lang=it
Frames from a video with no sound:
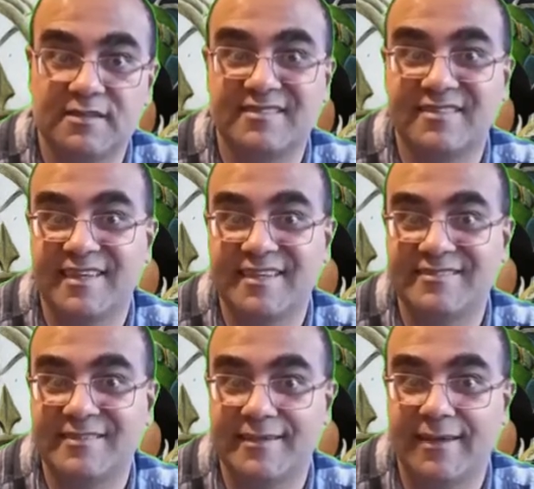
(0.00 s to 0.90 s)

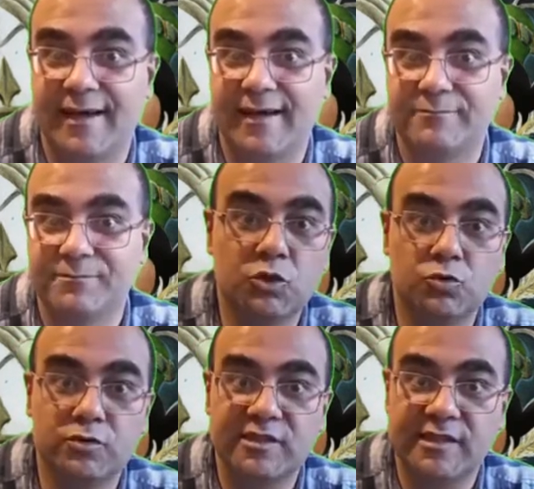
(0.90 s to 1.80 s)
scritta da
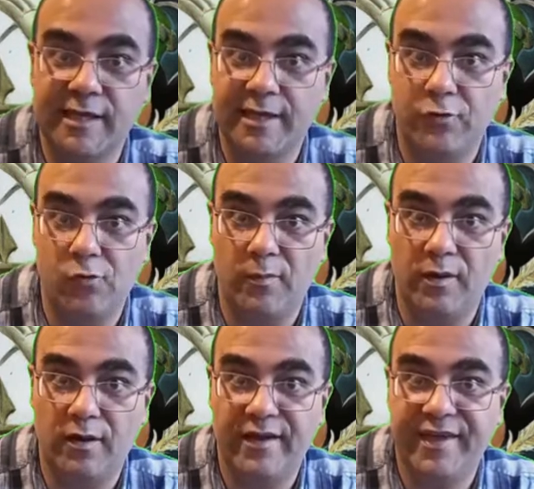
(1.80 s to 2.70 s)
Knut Nerum
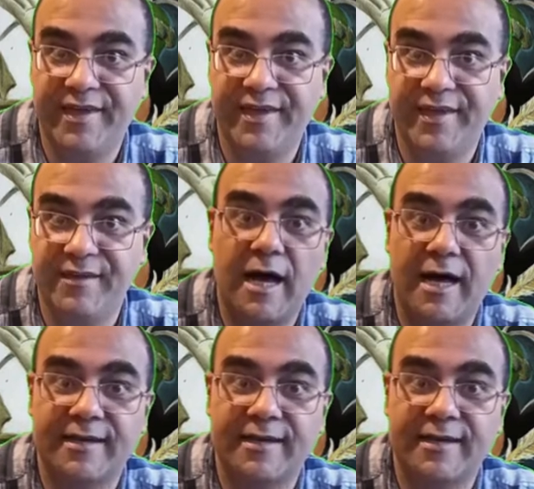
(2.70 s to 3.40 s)
e